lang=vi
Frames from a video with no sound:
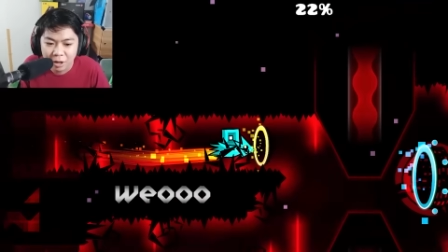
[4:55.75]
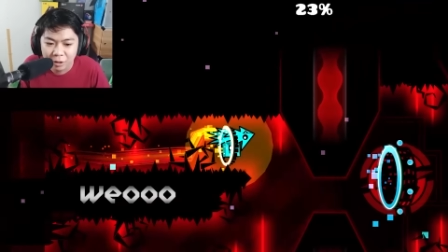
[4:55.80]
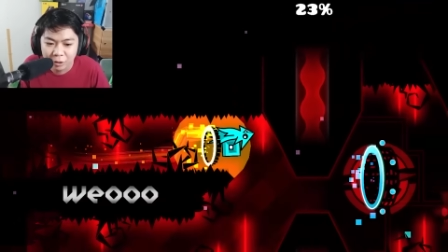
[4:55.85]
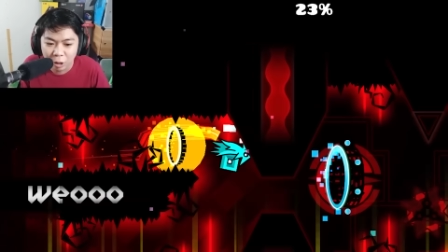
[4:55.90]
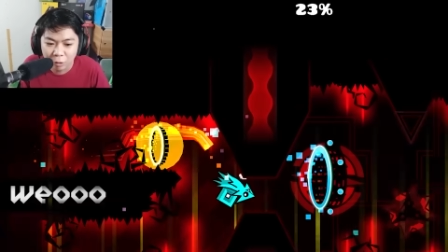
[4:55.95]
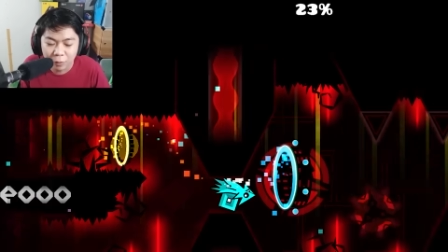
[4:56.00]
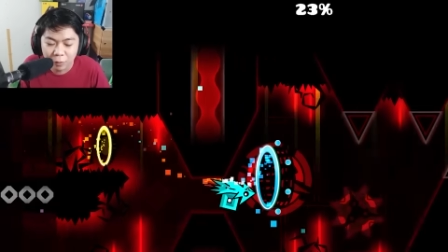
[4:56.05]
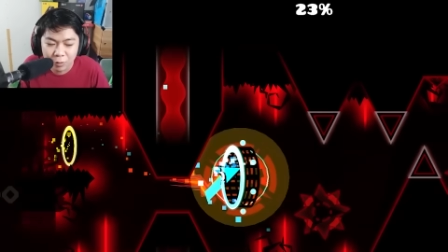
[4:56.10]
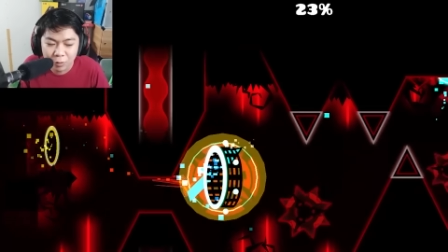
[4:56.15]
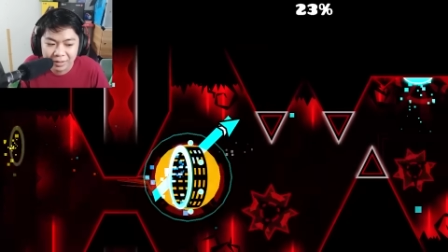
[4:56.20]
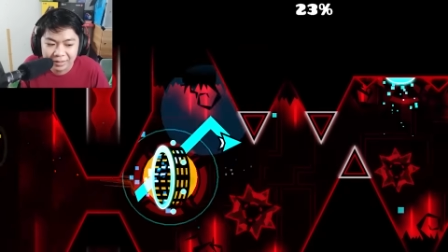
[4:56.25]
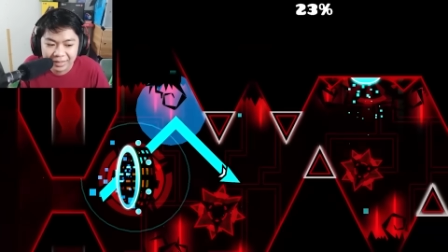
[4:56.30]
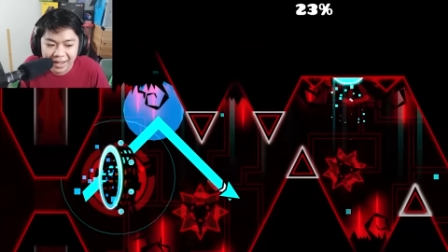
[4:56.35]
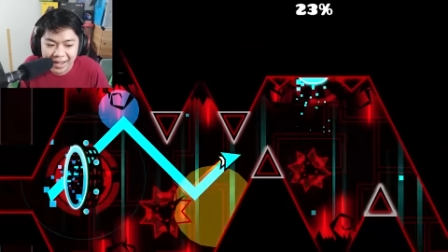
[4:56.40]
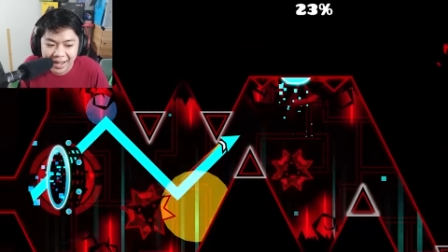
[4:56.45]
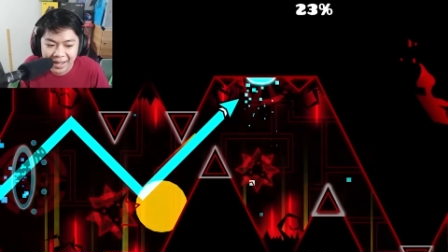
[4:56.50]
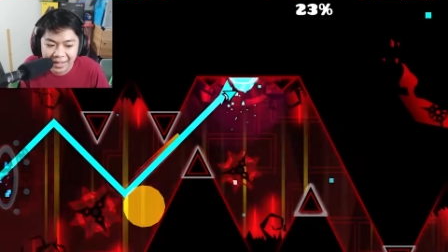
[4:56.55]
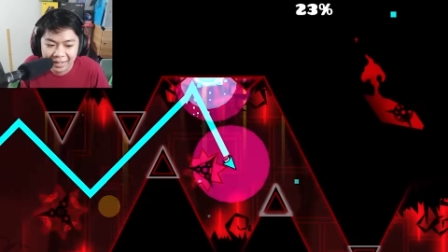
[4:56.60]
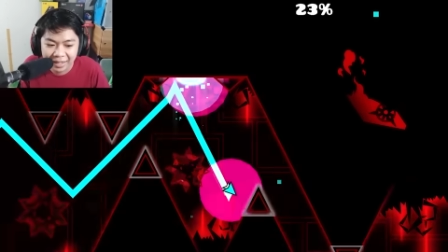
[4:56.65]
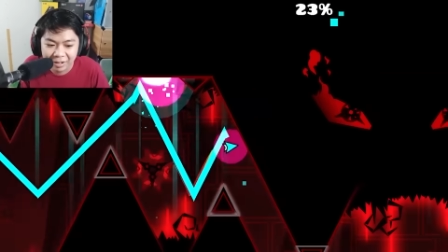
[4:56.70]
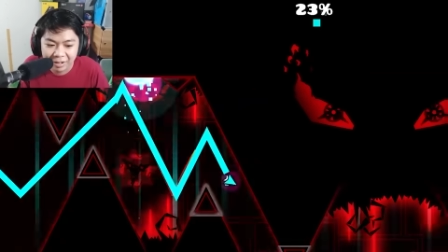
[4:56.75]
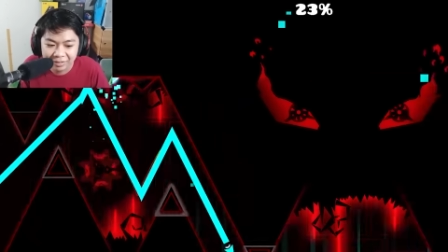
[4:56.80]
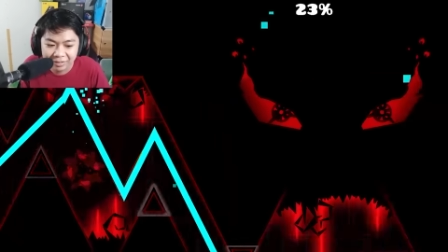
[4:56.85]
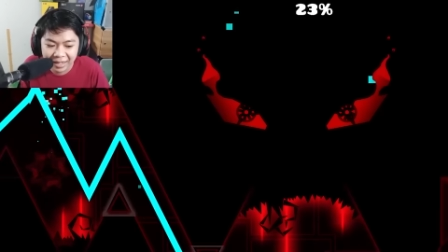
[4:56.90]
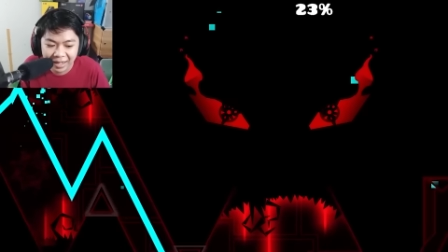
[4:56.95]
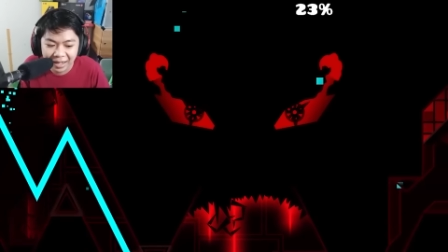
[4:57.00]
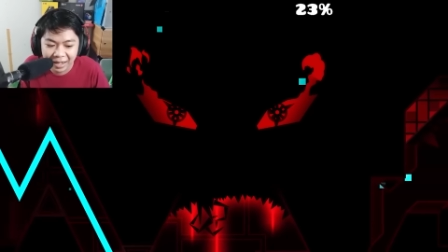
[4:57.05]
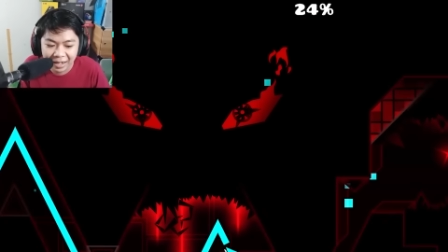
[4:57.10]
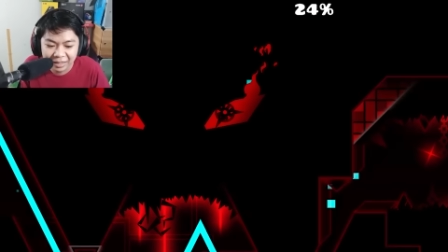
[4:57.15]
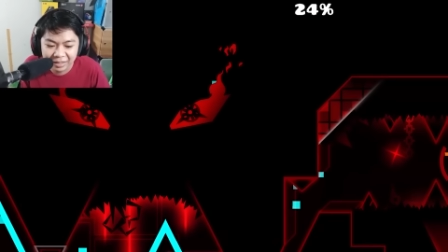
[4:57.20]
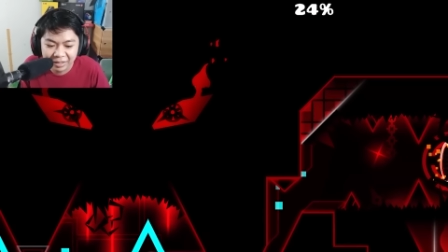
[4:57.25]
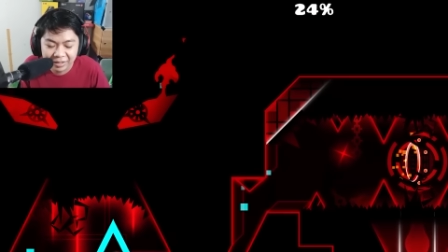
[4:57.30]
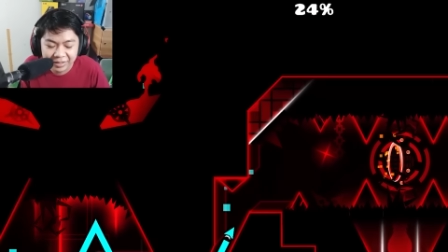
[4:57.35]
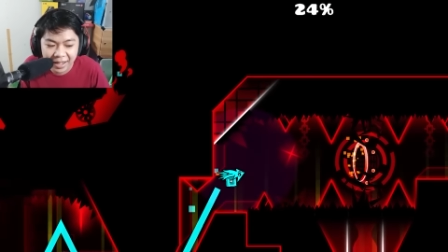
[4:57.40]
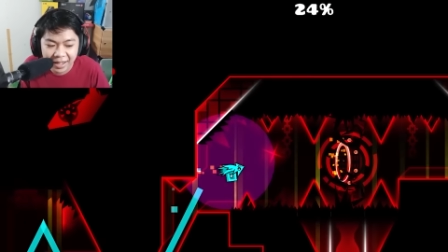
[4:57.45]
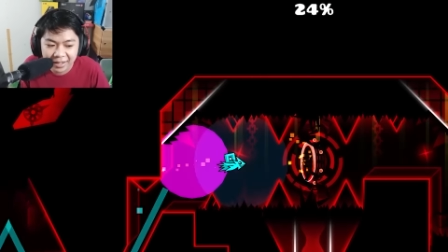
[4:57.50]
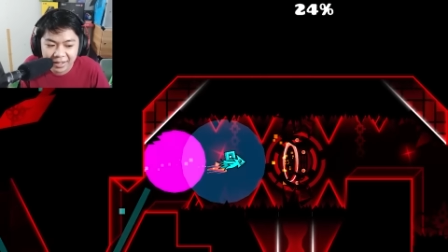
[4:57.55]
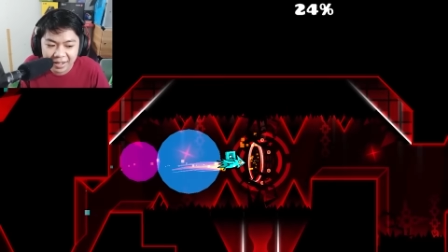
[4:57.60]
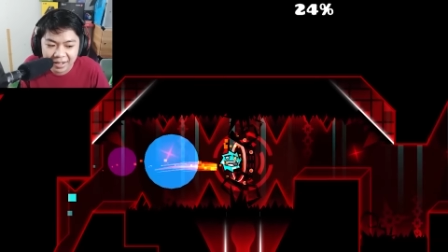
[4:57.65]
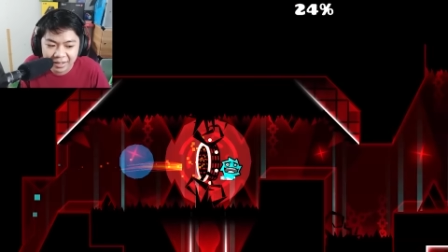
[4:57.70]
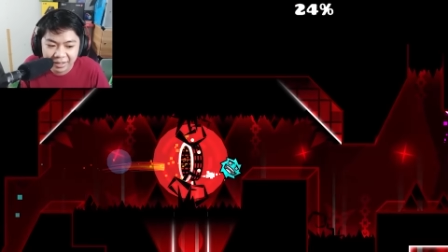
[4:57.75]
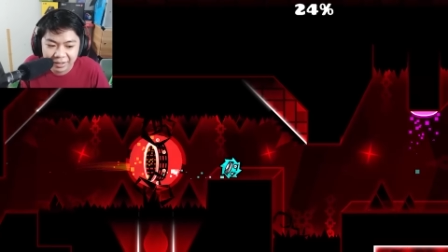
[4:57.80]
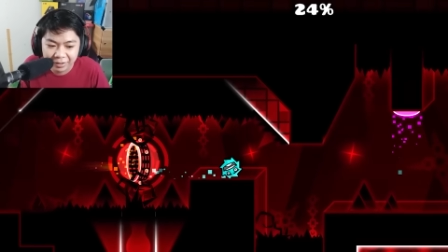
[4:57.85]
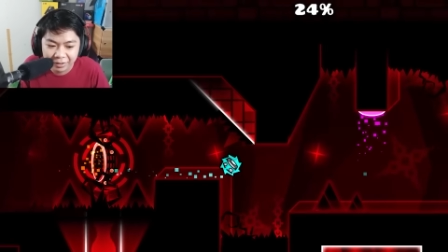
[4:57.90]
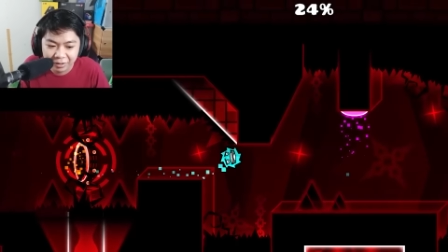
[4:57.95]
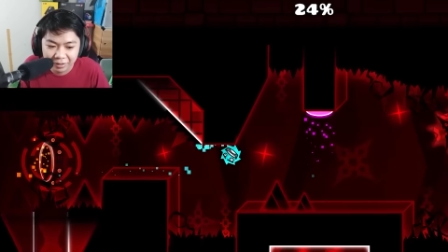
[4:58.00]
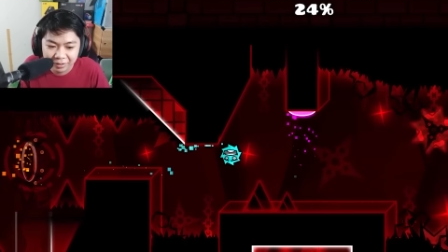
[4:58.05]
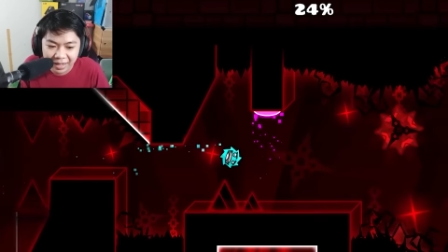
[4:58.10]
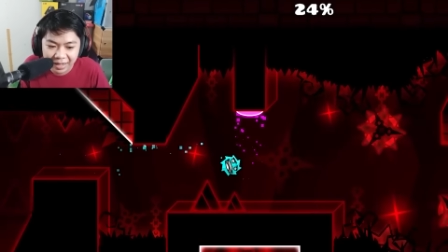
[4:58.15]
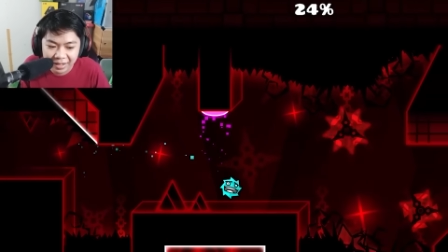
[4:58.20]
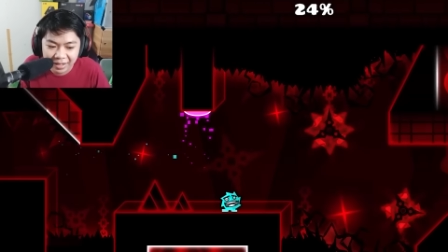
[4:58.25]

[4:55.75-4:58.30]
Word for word: cầu vũ người ta để người ta đừng chết á người ta đi